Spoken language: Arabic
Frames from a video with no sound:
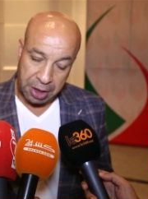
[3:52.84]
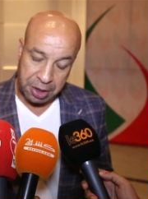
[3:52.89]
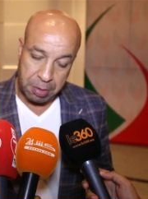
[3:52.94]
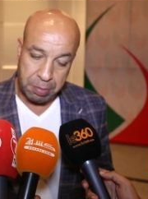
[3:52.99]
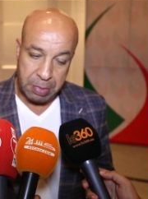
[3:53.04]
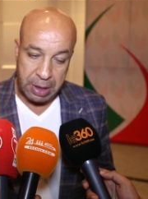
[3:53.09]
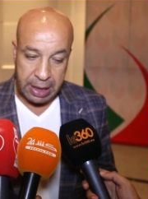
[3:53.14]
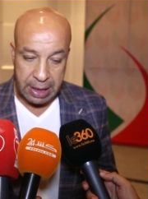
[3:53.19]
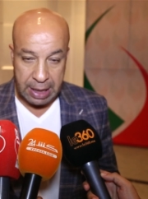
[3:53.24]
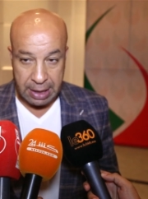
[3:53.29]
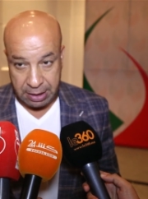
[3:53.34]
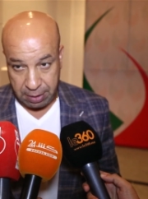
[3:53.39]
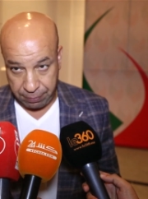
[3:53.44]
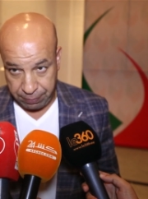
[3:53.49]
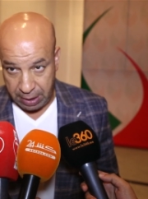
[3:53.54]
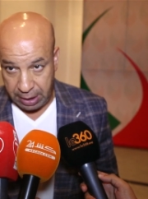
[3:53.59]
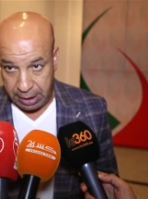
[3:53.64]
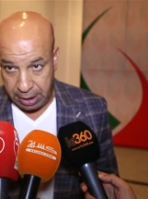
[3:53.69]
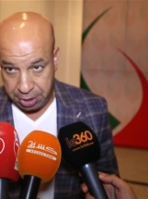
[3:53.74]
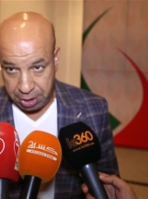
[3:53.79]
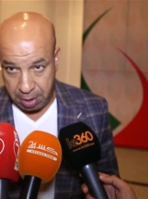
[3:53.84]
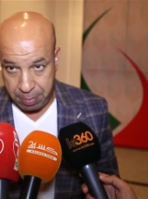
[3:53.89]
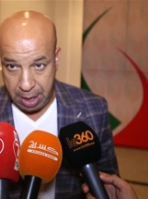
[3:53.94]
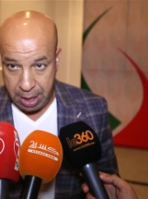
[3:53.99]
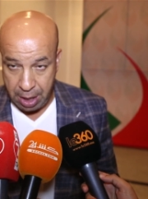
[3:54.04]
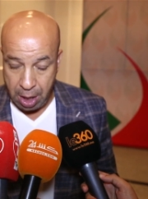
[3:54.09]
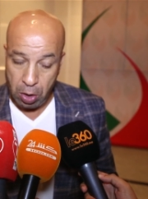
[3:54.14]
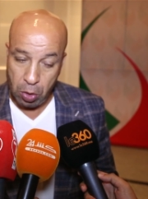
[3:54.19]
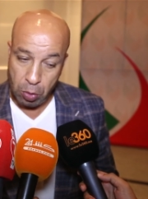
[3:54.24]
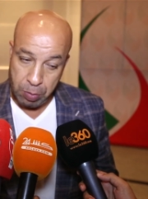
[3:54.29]
ترجم من خلال الاتفاقيه
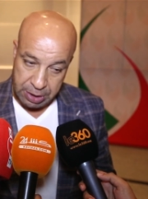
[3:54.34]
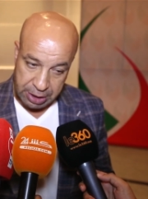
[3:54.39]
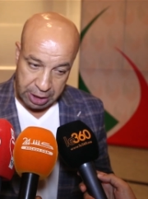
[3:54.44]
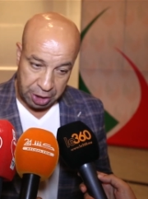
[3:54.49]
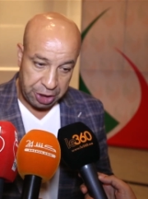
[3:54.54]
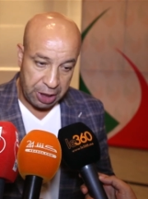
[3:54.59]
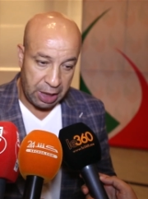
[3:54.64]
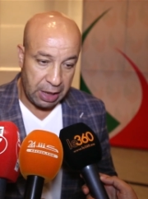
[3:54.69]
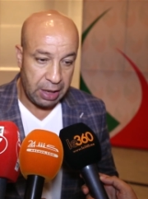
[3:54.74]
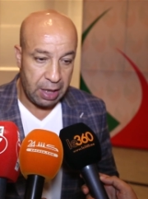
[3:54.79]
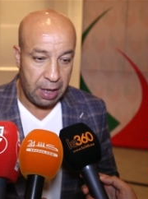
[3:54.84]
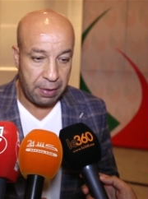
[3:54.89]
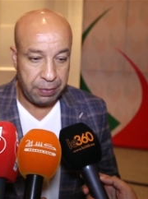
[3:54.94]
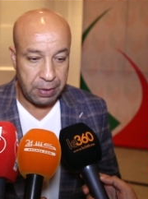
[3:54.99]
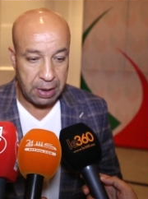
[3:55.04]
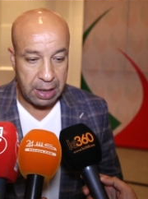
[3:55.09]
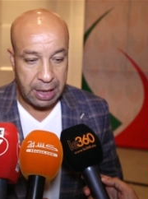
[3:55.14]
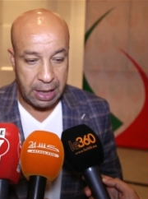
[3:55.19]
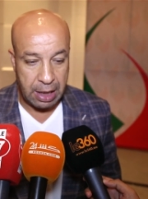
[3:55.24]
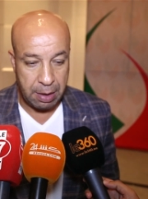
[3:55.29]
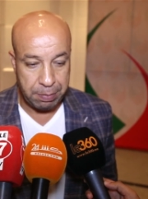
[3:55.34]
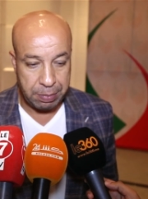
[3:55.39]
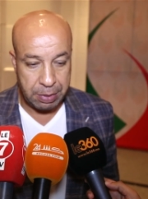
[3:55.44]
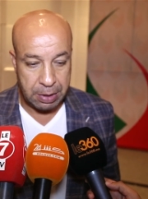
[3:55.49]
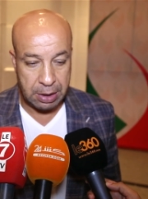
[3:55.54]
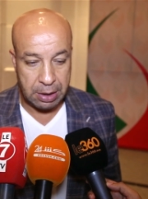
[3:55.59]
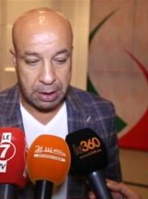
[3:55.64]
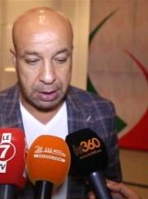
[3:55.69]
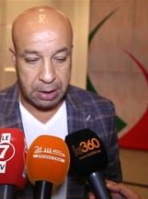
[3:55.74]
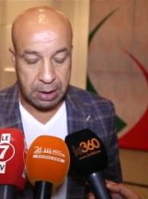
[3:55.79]
الجماعيه ومازال ان شاء الله في القريب
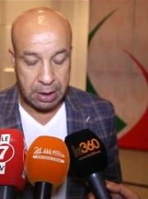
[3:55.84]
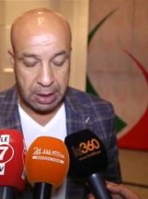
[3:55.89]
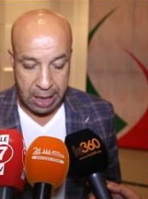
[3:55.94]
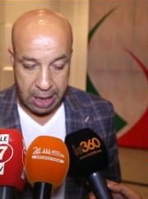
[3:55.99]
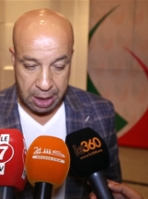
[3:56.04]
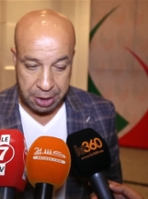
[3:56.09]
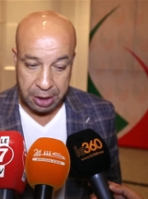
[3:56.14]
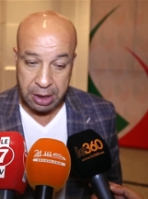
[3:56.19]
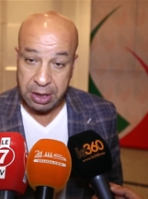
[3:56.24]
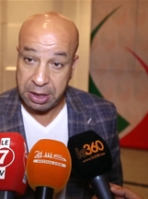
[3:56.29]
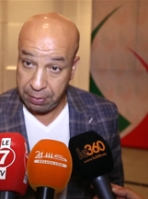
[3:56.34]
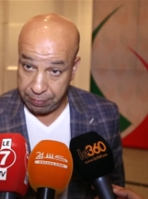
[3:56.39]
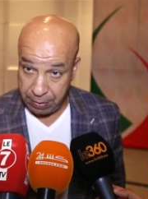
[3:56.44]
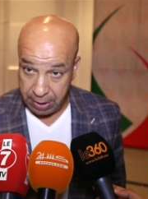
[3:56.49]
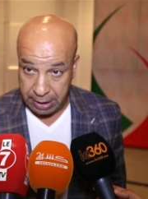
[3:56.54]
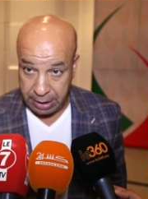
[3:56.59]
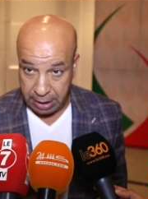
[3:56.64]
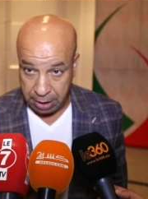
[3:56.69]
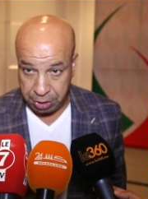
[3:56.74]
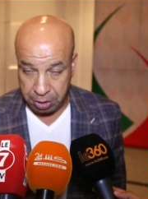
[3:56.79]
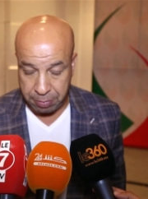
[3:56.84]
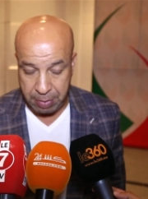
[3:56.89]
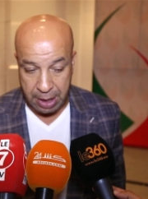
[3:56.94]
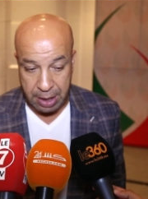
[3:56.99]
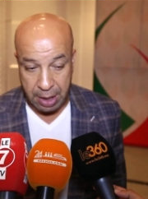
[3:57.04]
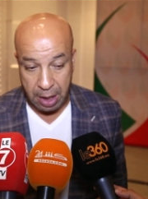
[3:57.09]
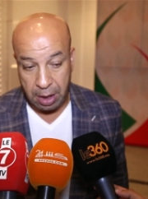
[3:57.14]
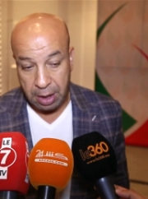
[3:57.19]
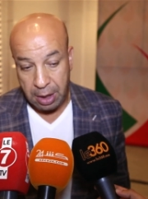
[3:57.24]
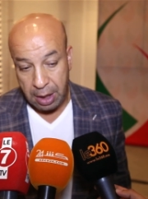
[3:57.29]
آه، العاجل اتفاقيه
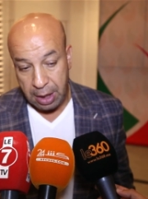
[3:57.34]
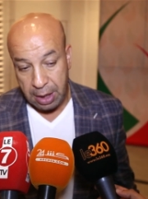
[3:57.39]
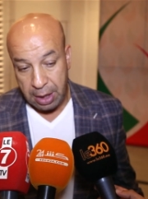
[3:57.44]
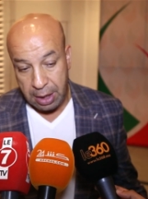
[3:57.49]
الجمعيه